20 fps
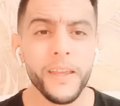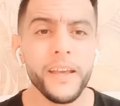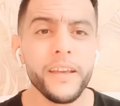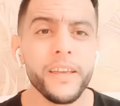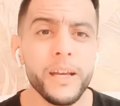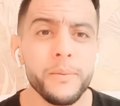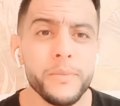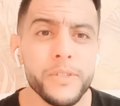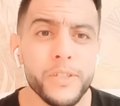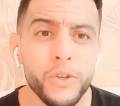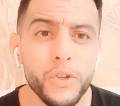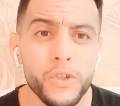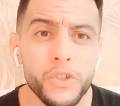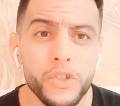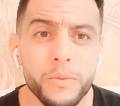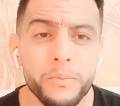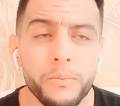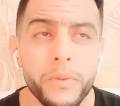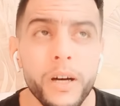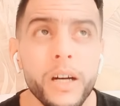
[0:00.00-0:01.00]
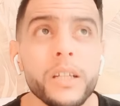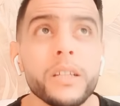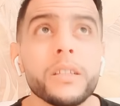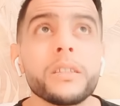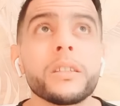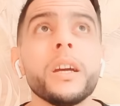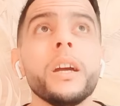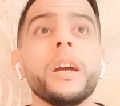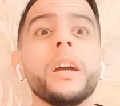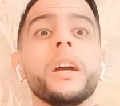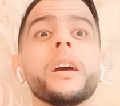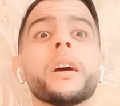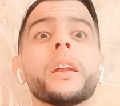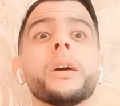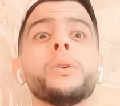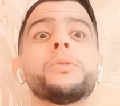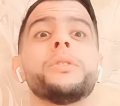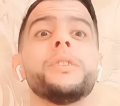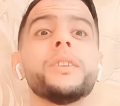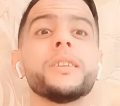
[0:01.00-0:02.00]
هي مسخوط تما طيري
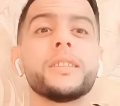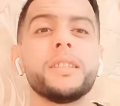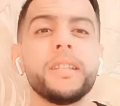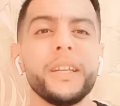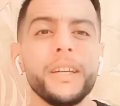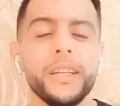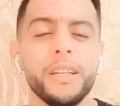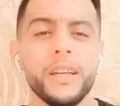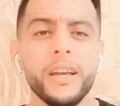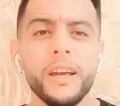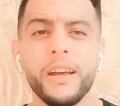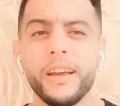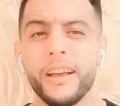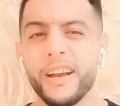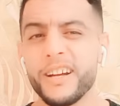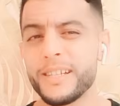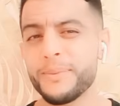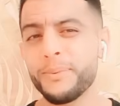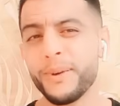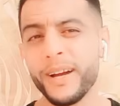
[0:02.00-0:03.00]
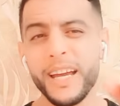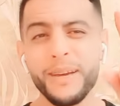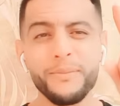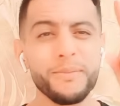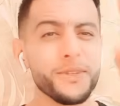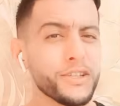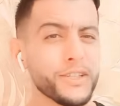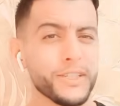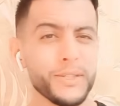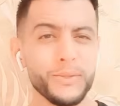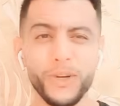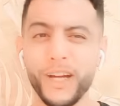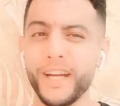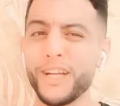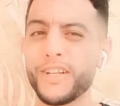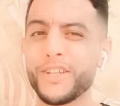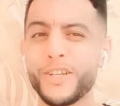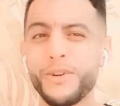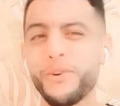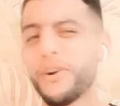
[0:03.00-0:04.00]
وتنزلي كتبقاي بنت
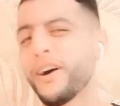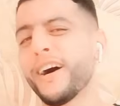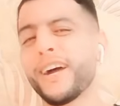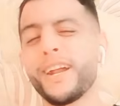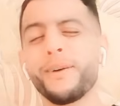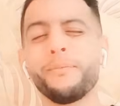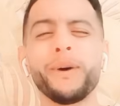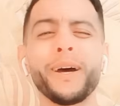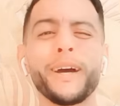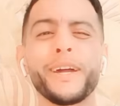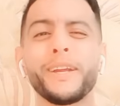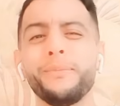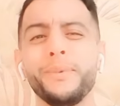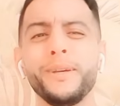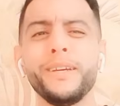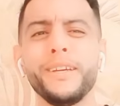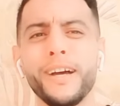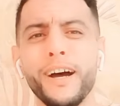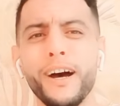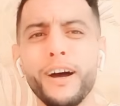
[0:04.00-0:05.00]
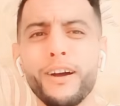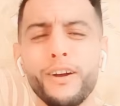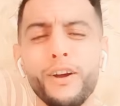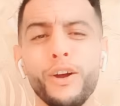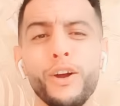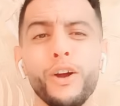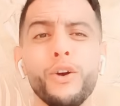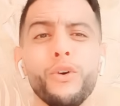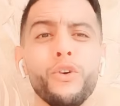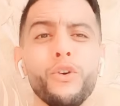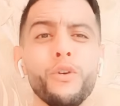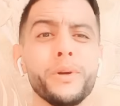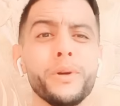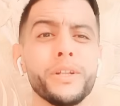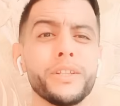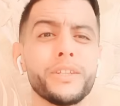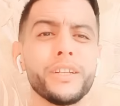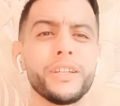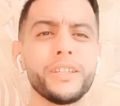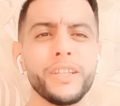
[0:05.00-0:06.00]
سعاد جوهره مغربيه
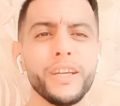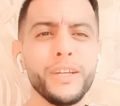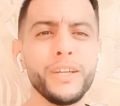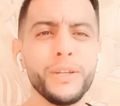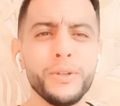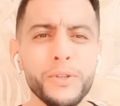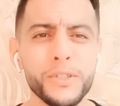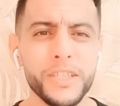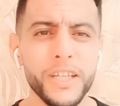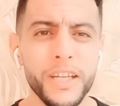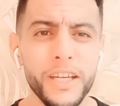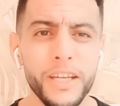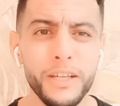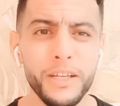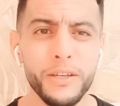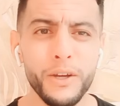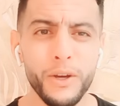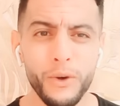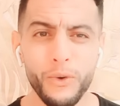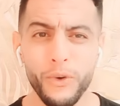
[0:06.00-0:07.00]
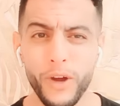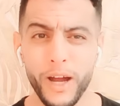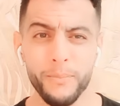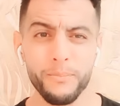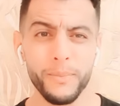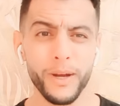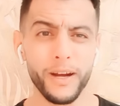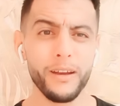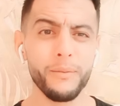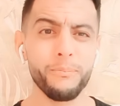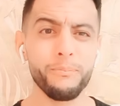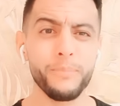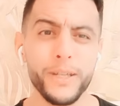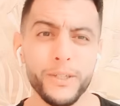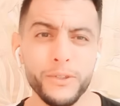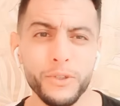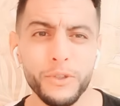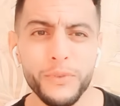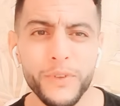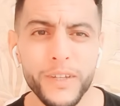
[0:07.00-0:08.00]
وبنت الديوتي وعمك
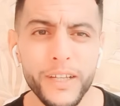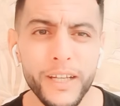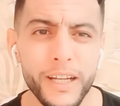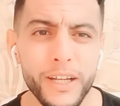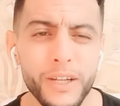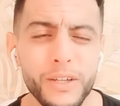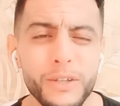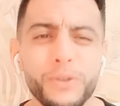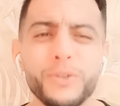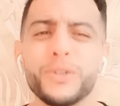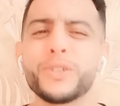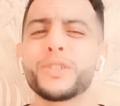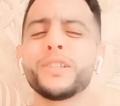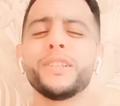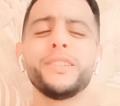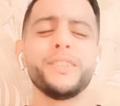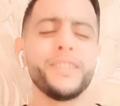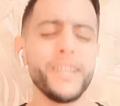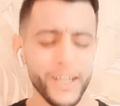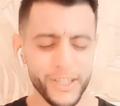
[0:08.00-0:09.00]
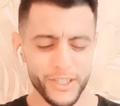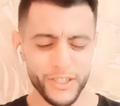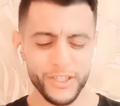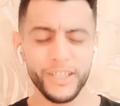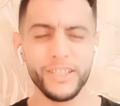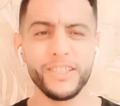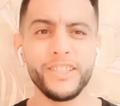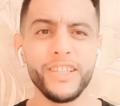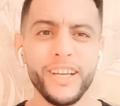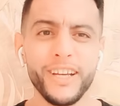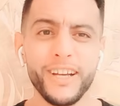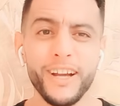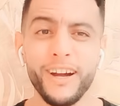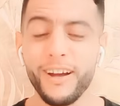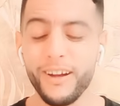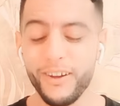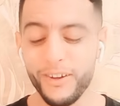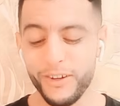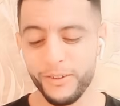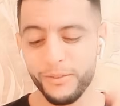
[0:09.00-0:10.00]
البيروفيل وجدك شنيتيكا